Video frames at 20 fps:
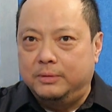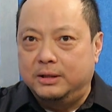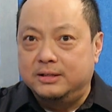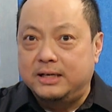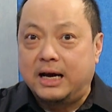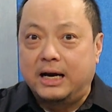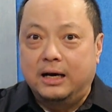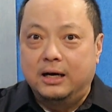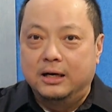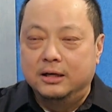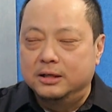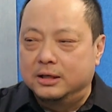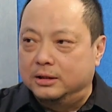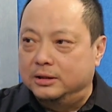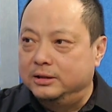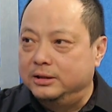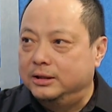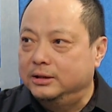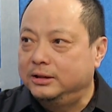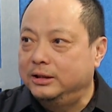mà ra ứng
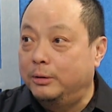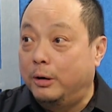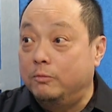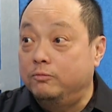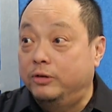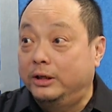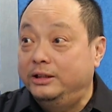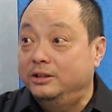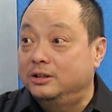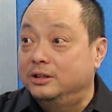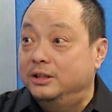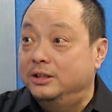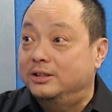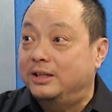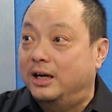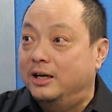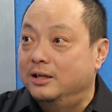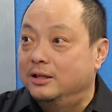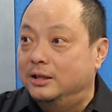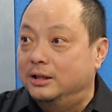cử nữa nhưng mà ông vẫn cứ
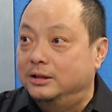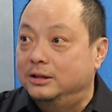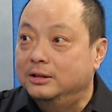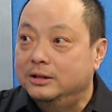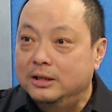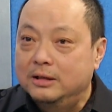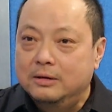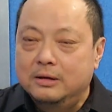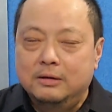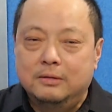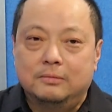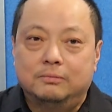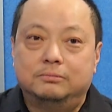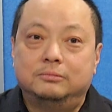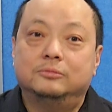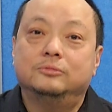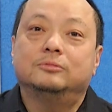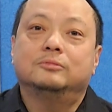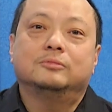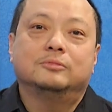ra ứng cử
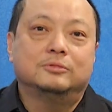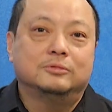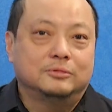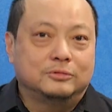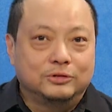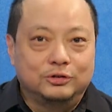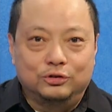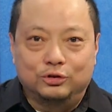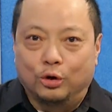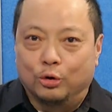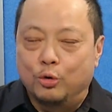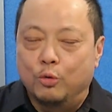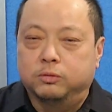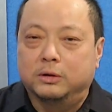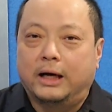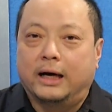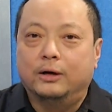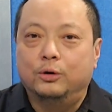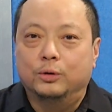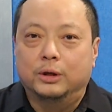rồi cũng
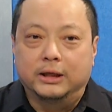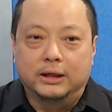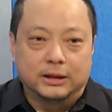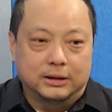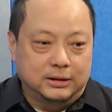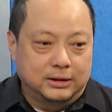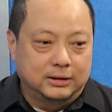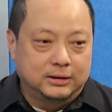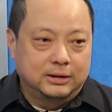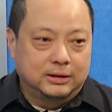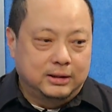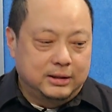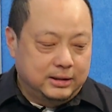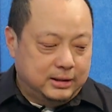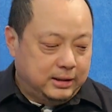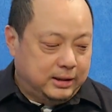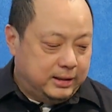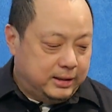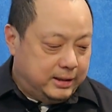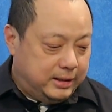thắng luôn
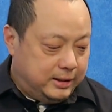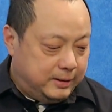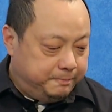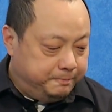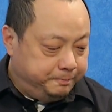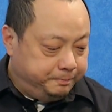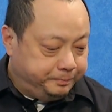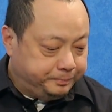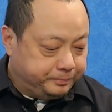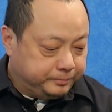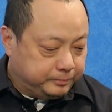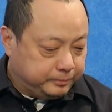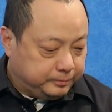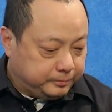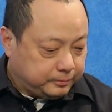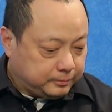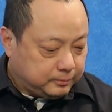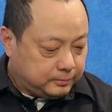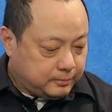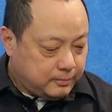à,
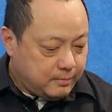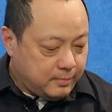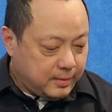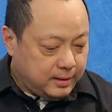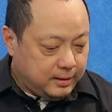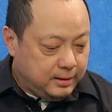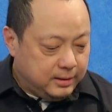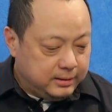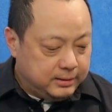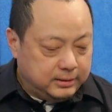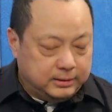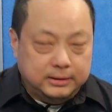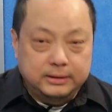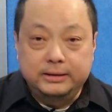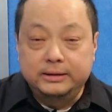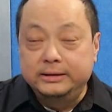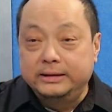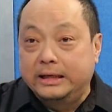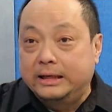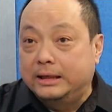
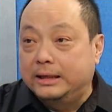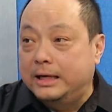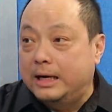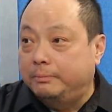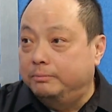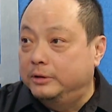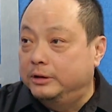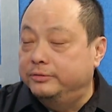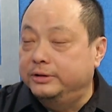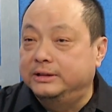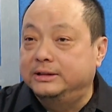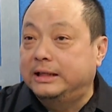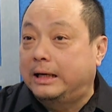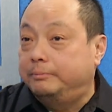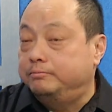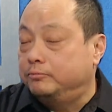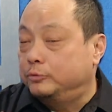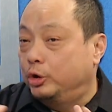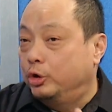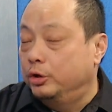nhưng mà cái 50 phần
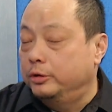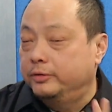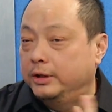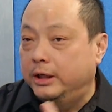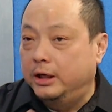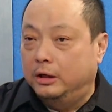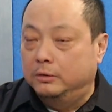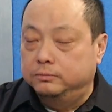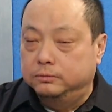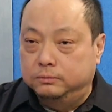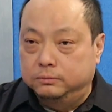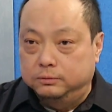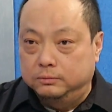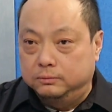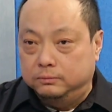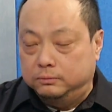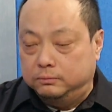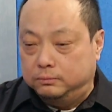trăm đối với dạ. ông